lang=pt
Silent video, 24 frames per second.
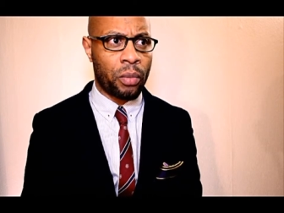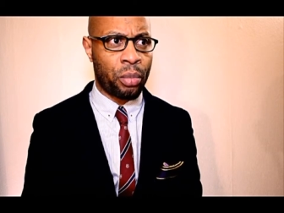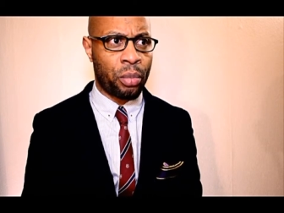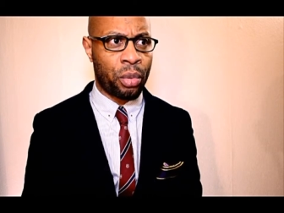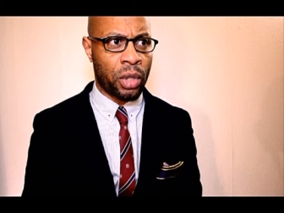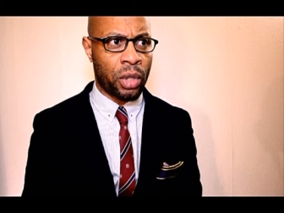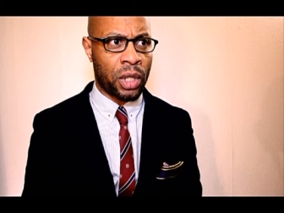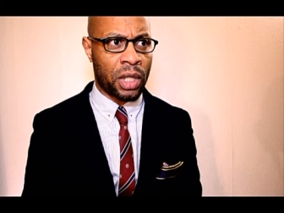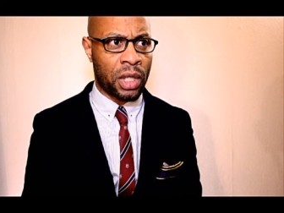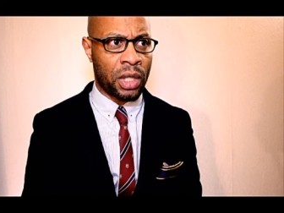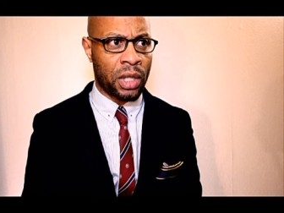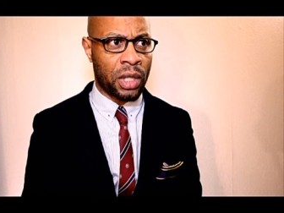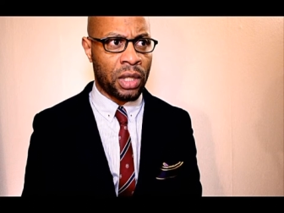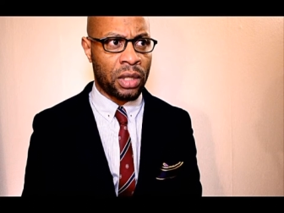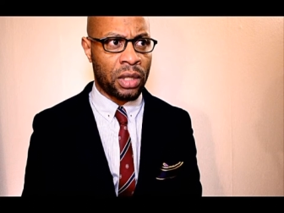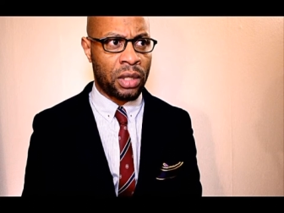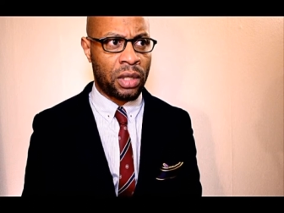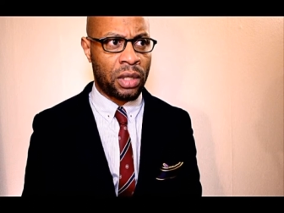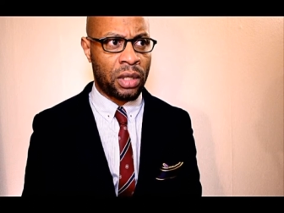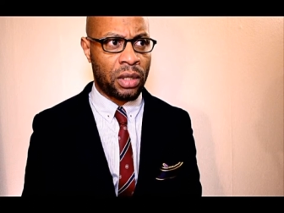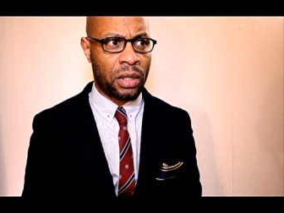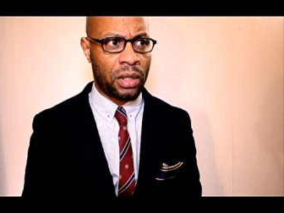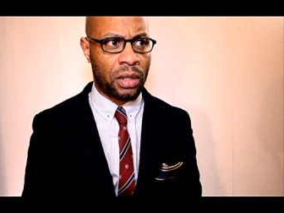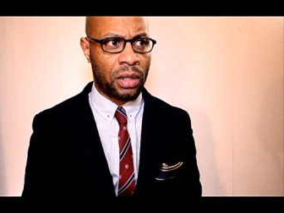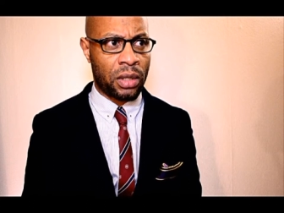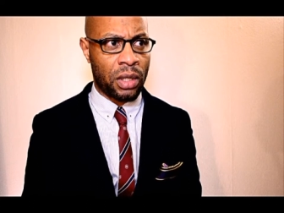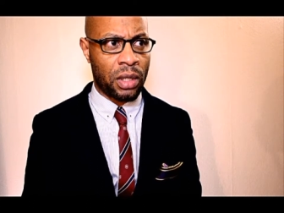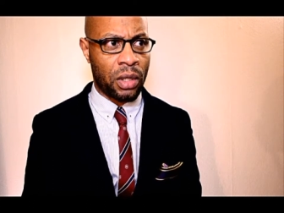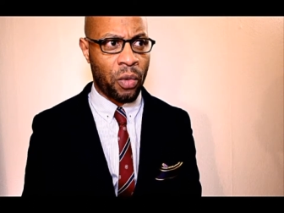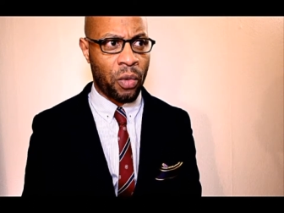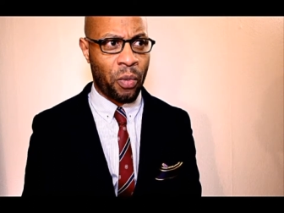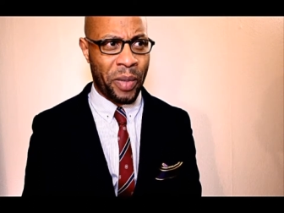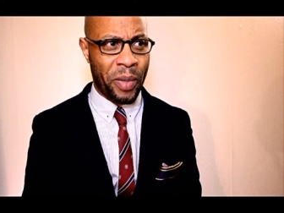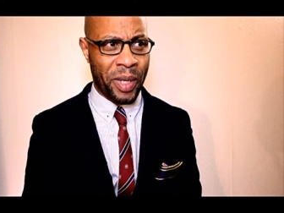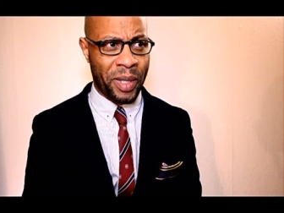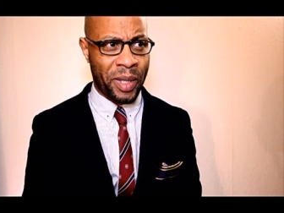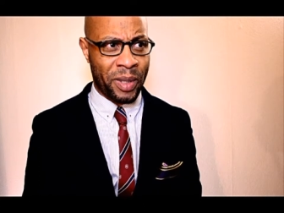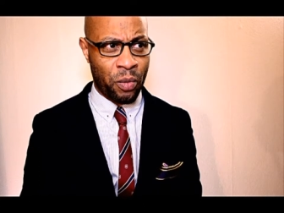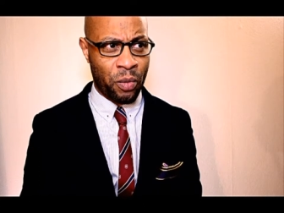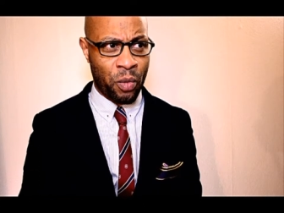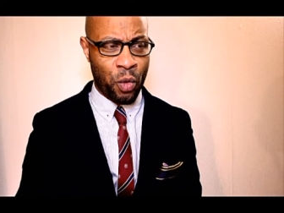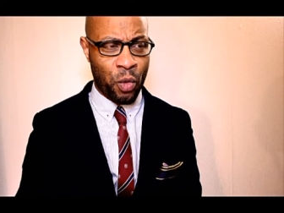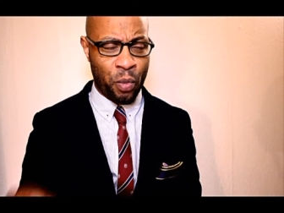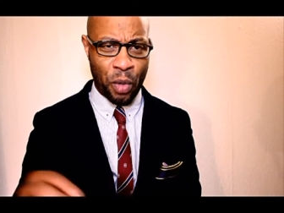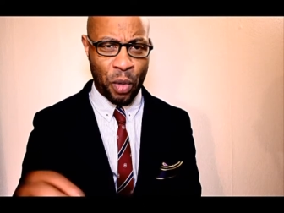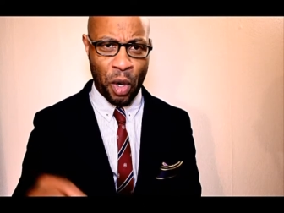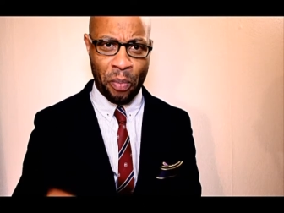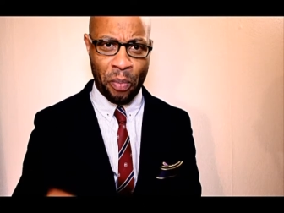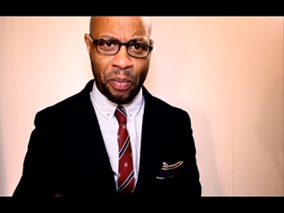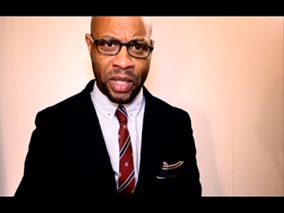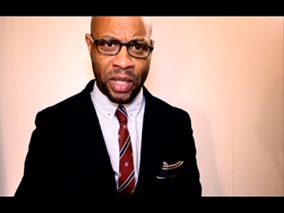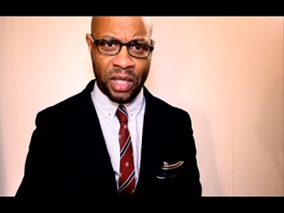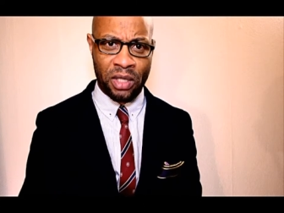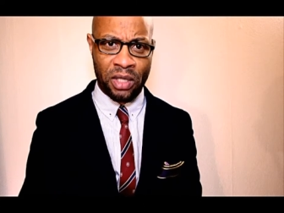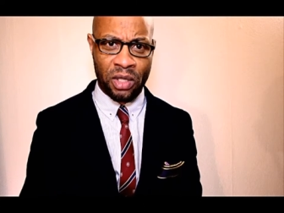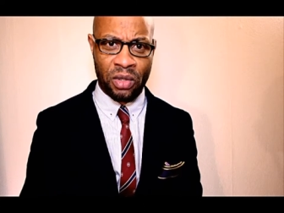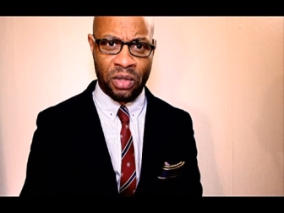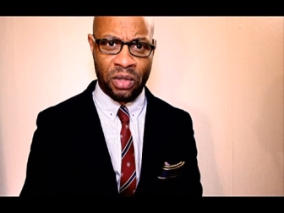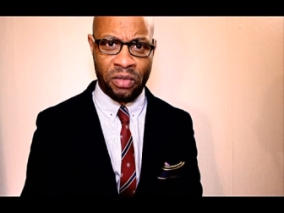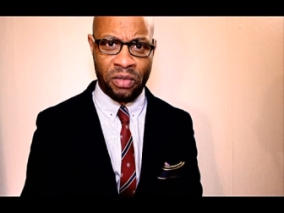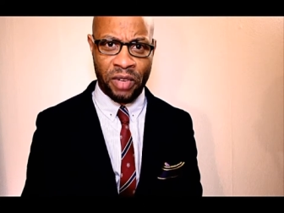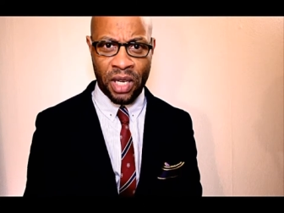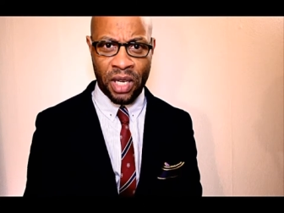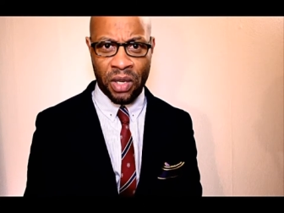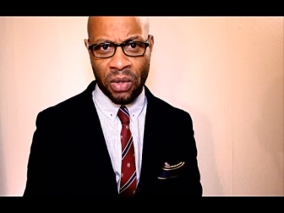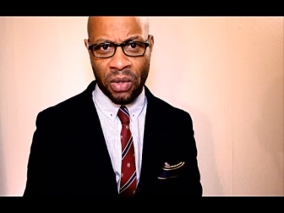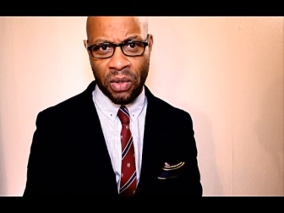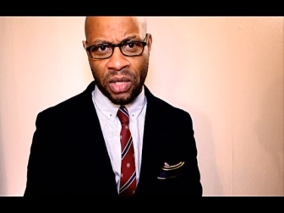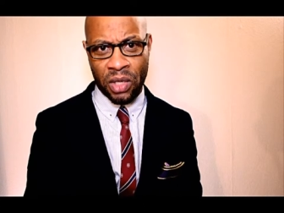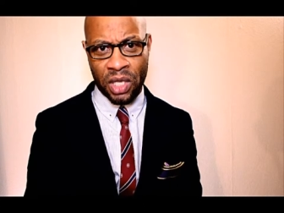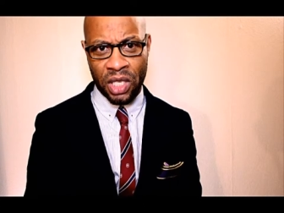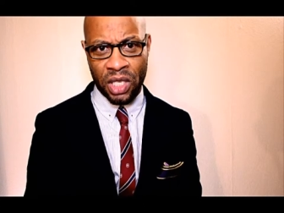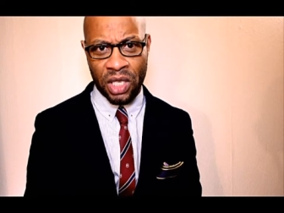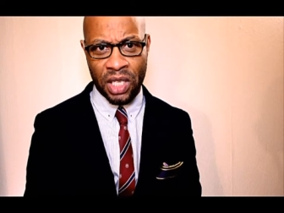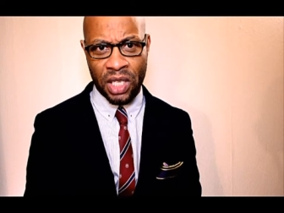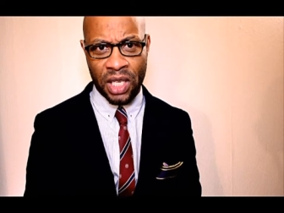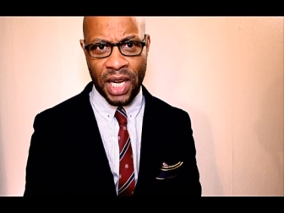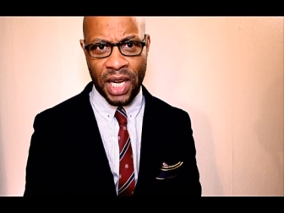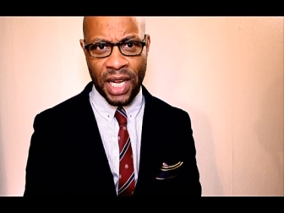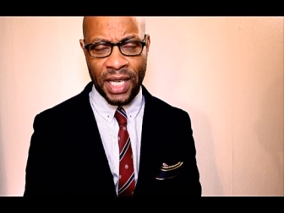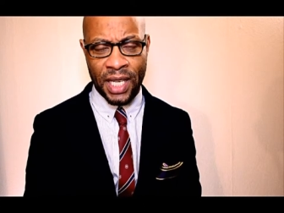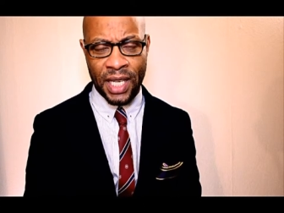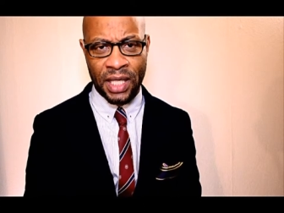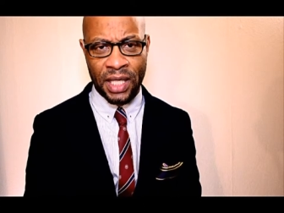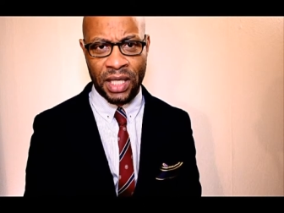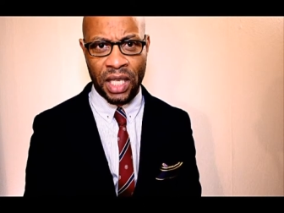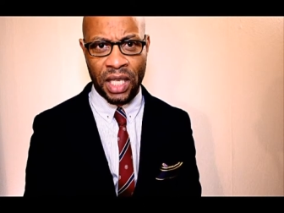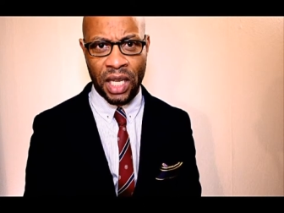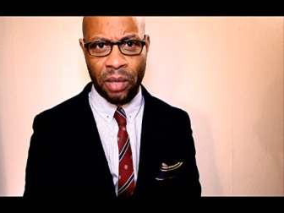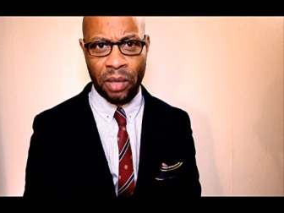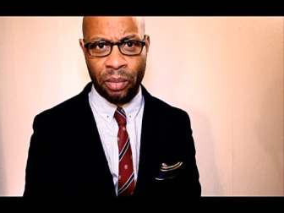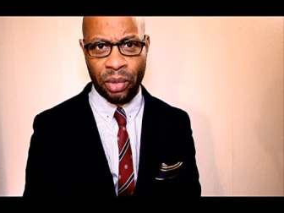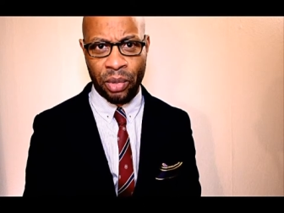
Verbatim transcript: Porque se o, o próprio Partido Trovado não quis esclarecer,